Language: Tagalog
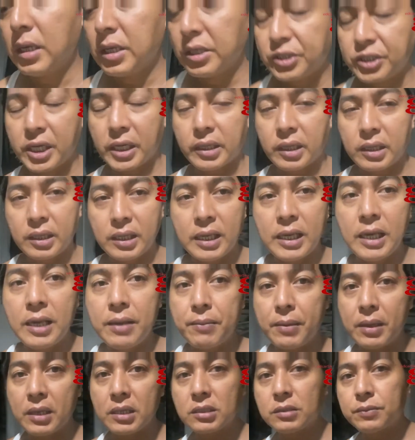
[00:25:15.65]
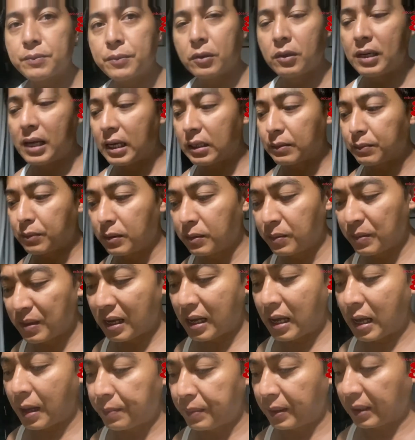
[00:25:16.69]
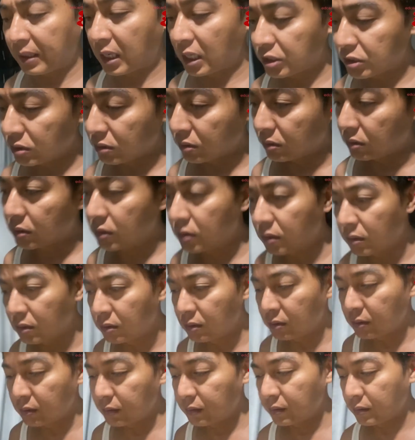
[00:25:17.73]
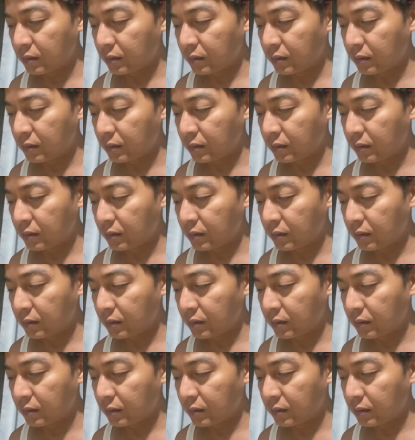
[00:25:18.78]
Checking emails po, lahat ng mga application ko.